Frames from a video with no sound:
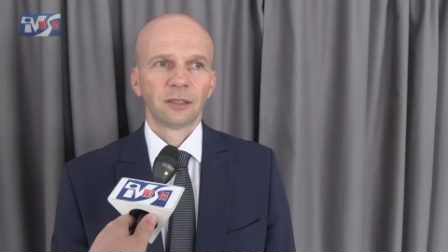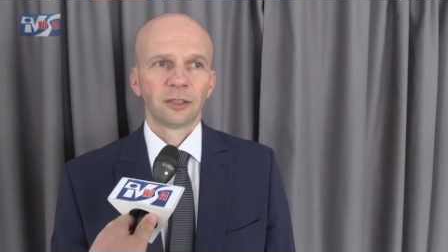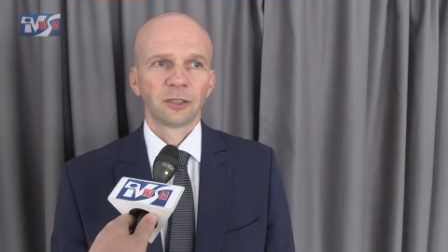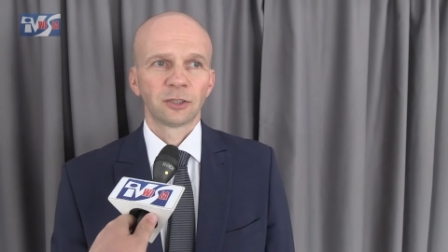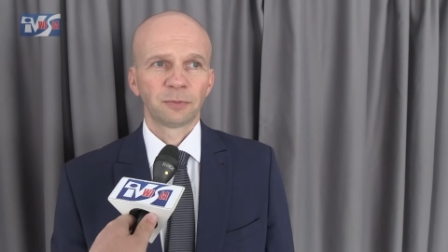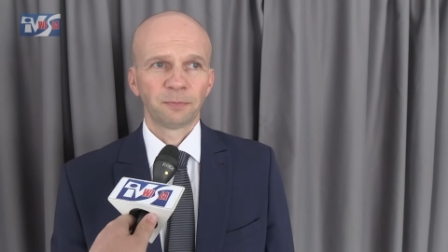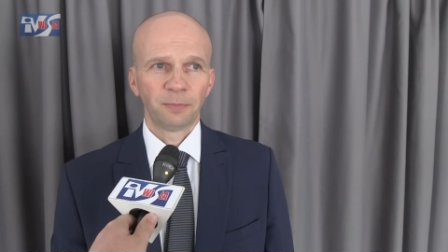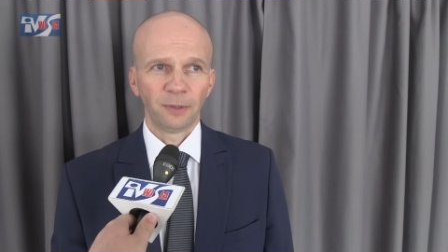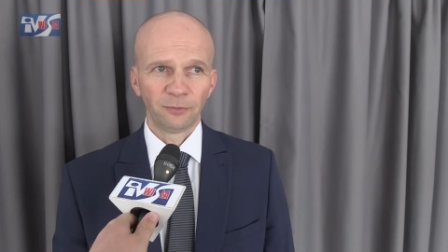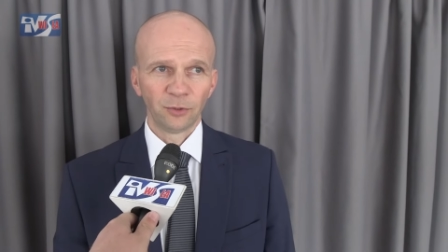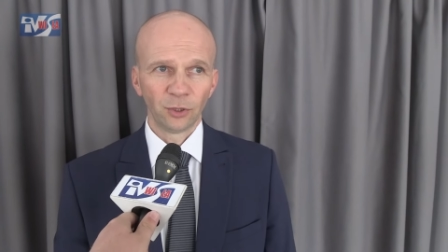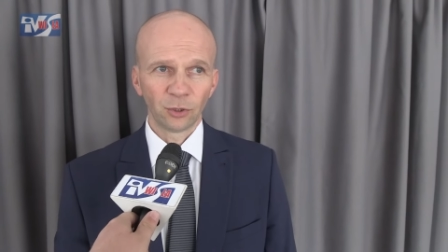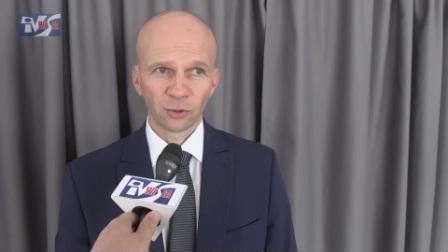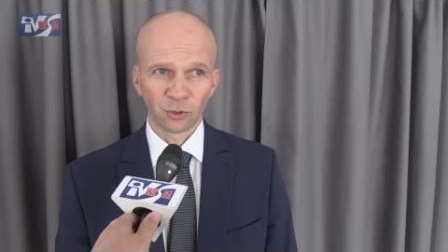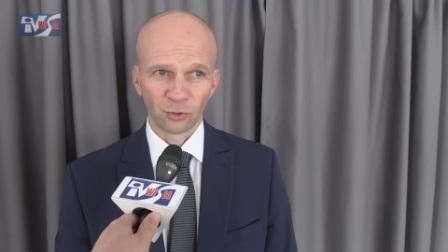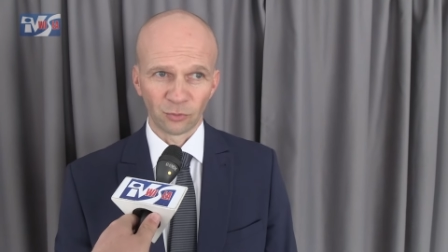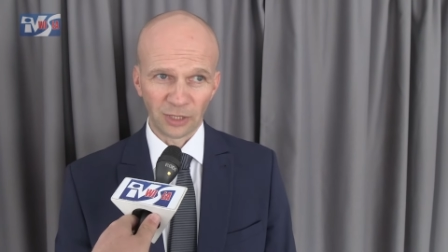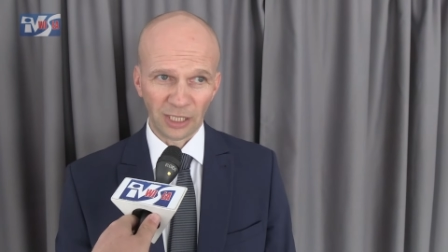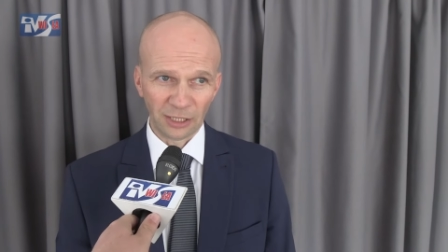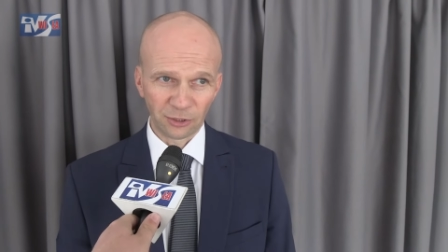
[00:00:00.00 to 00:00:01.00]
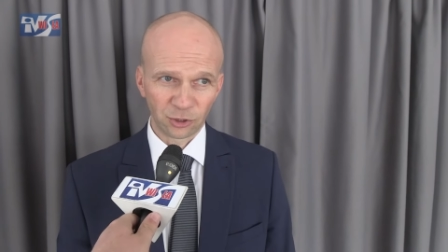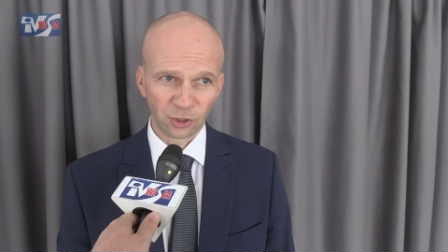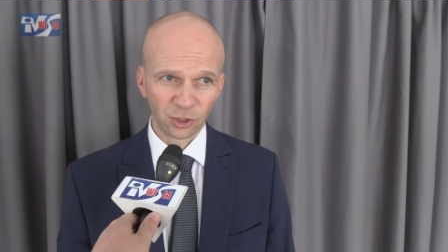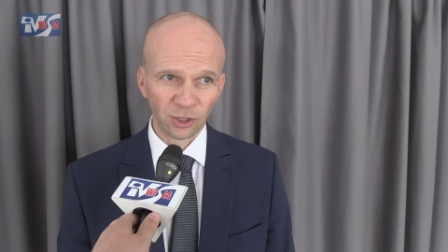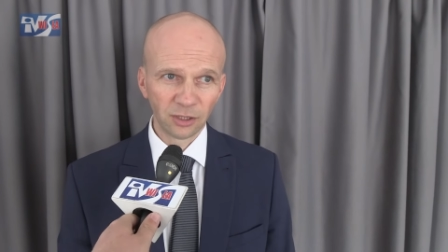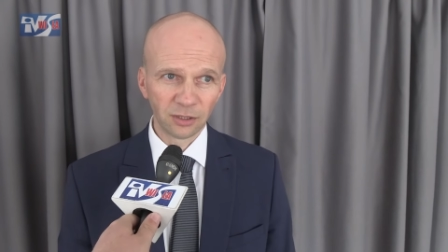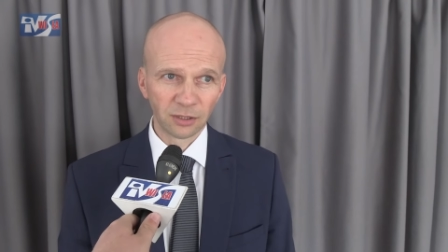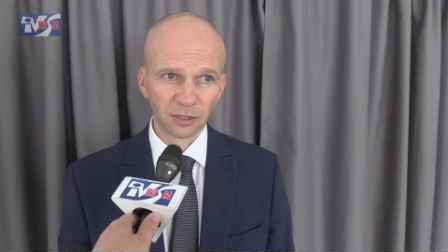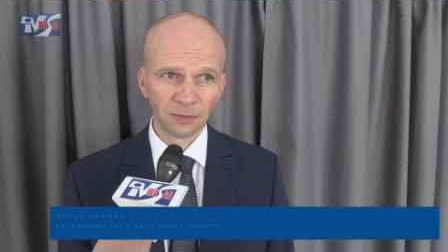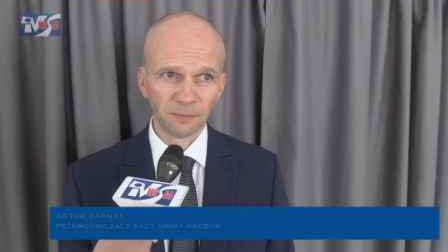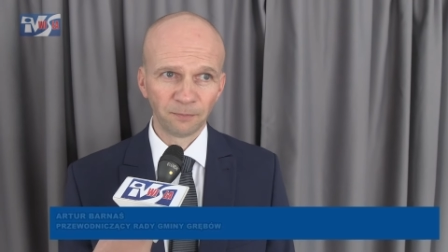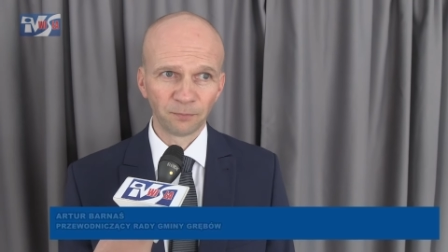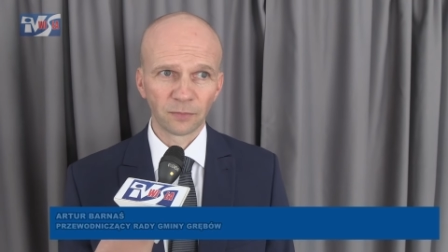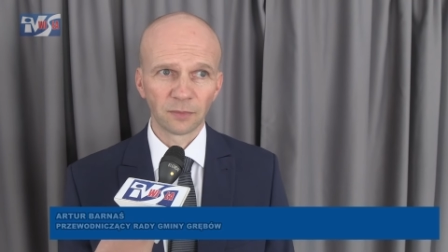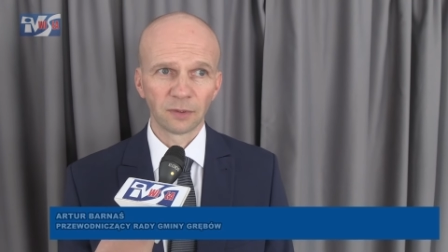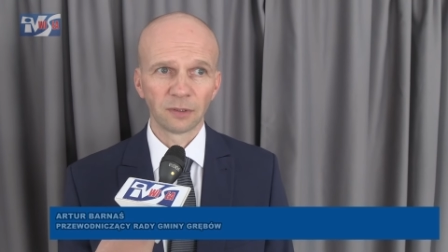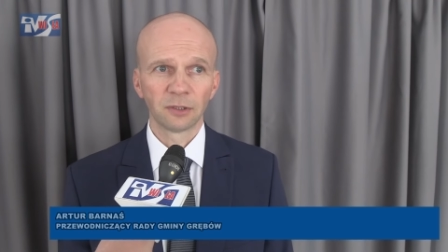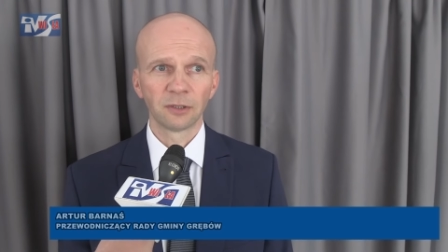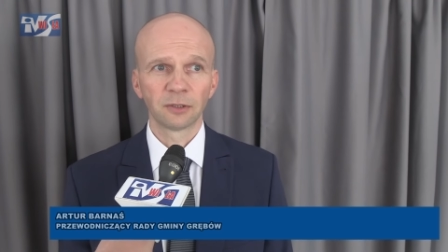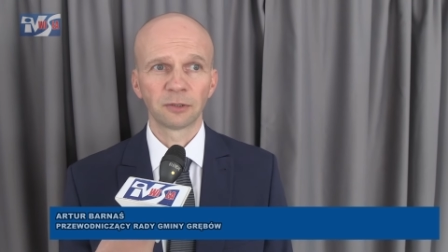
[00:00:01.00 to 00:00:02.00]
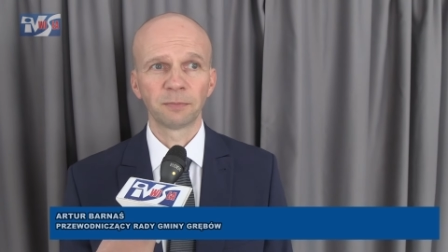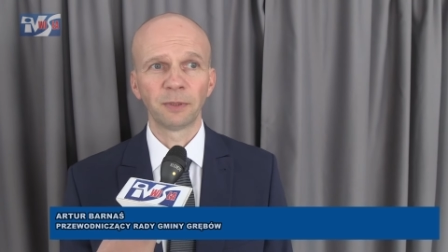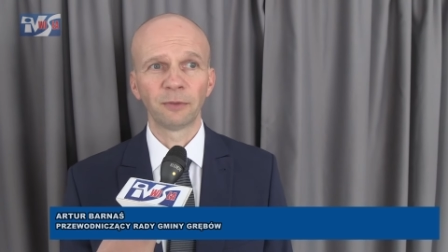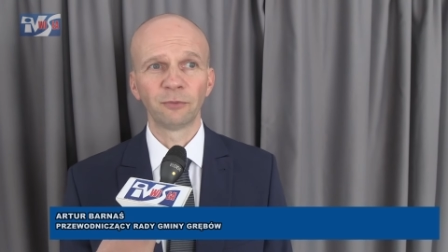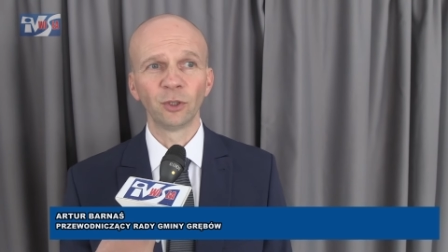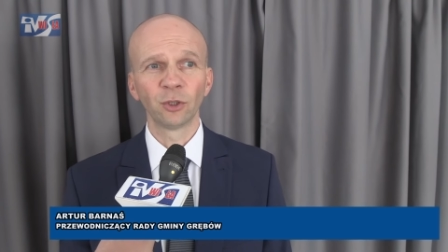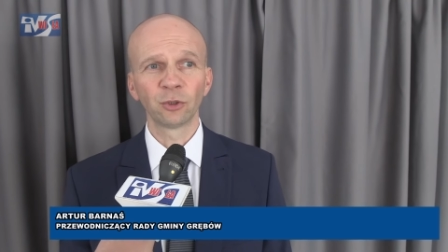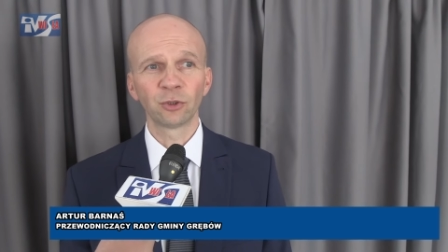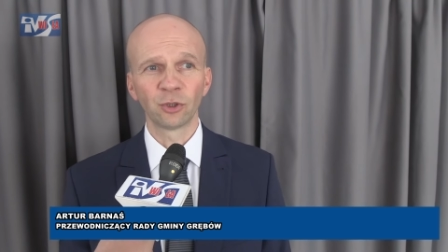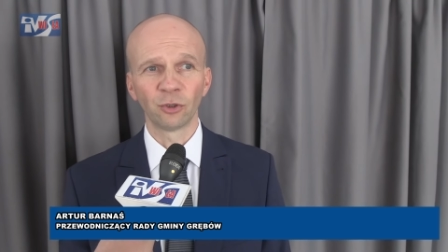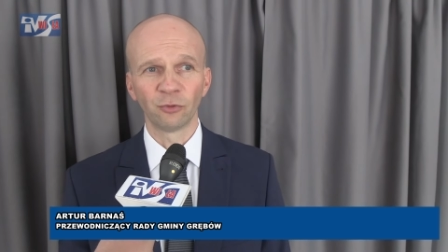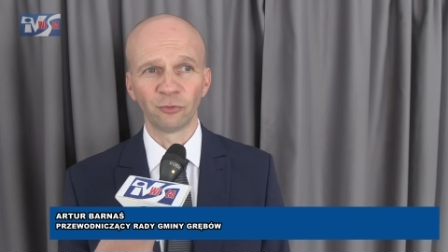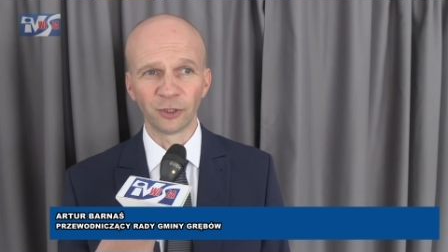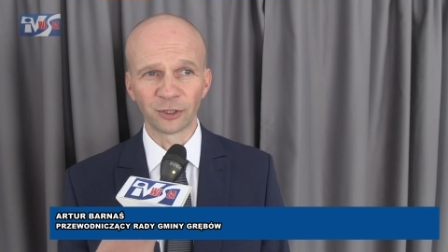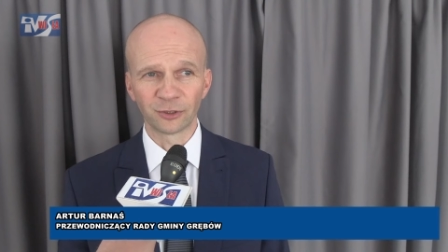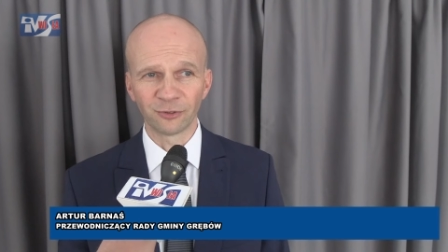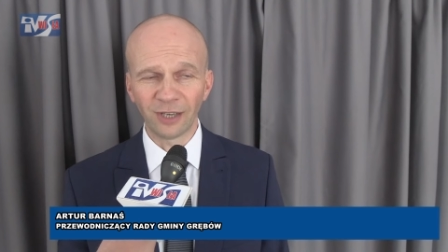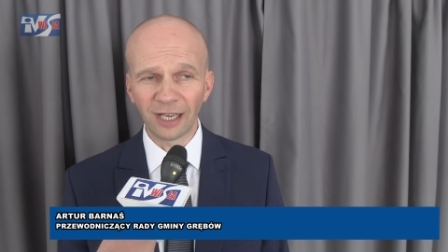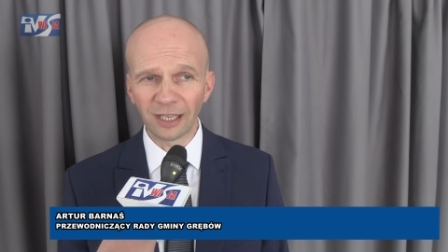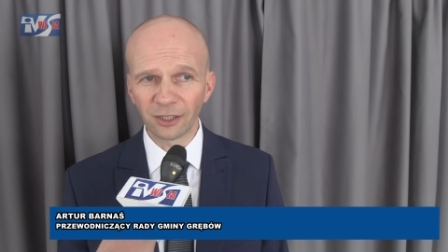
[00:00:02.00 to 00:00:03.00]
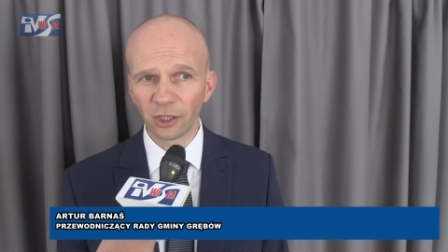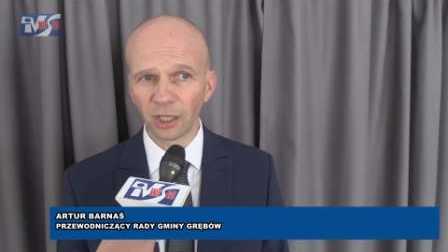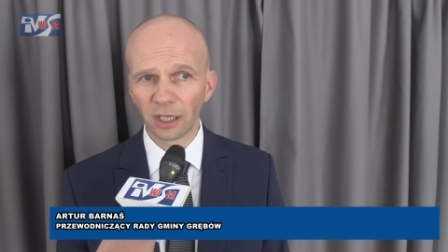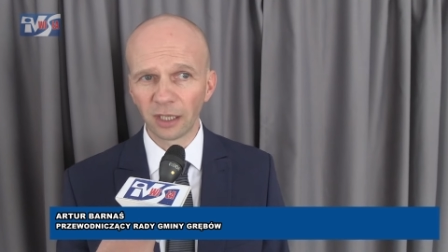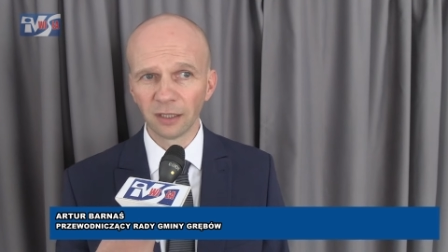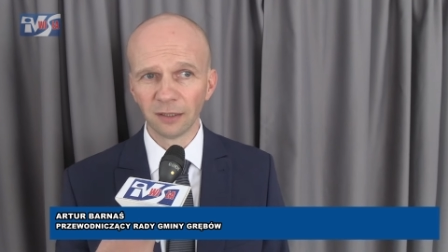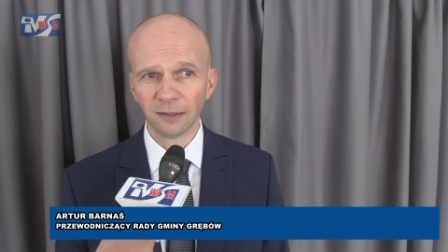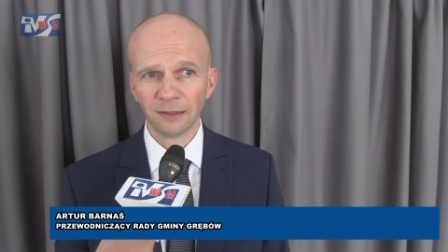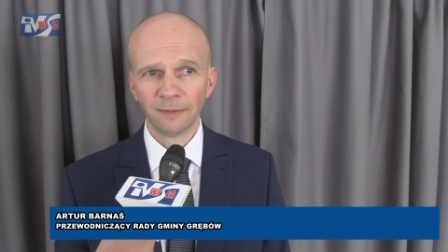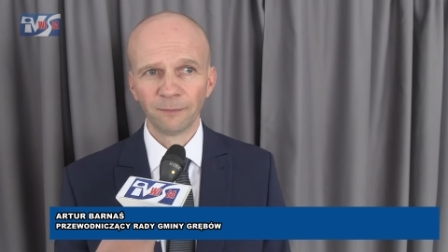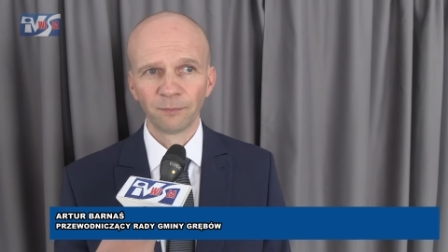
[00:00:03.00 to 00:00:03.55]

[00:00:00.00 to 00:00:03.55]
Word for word: Z pewnością zaszczyt, z pewnością wyzwanie